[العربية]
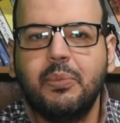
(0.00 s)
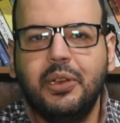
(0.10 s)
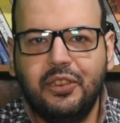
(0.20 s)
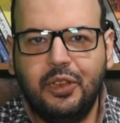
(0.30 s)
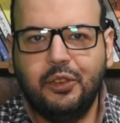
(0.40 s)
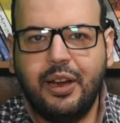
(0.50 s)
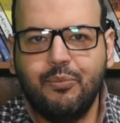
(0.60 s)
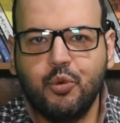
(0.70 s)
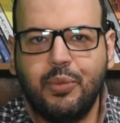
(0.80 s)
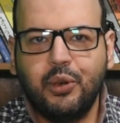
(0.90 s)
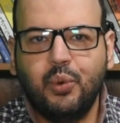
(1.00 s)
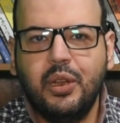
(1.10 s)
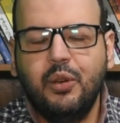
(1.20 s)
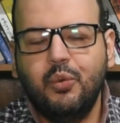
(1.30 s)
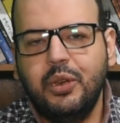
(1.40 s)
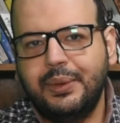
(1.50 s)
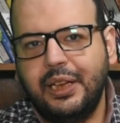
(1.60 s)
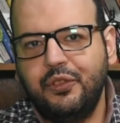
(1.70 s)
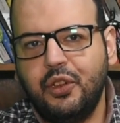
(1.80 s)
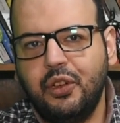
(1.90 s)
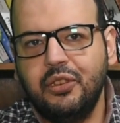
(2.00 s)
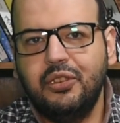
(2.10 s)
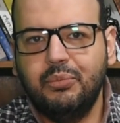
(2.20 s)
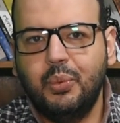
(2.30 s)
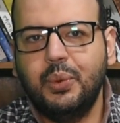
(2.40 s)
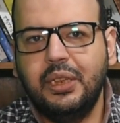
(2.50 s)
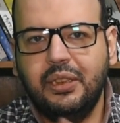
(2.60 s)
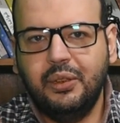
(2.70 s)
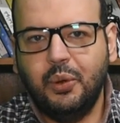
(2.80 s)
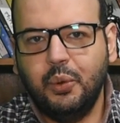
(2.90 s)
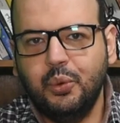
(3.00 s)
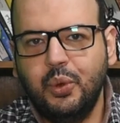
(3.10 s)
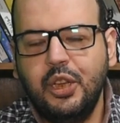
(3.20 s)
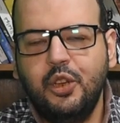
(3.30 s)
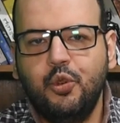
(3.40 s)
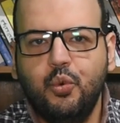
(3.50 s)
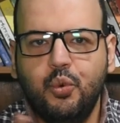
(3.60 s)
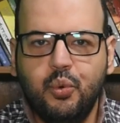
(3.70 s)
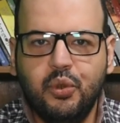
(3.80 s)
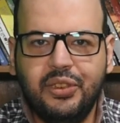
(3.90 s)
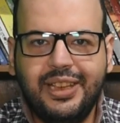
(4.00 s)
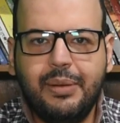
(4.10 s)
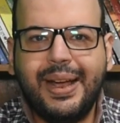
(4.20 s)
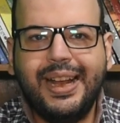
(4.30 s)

بيحصل لها تنمر برضه واللي ما تخلفش خالص ممكن يقعدوا يقولوا ازاي ما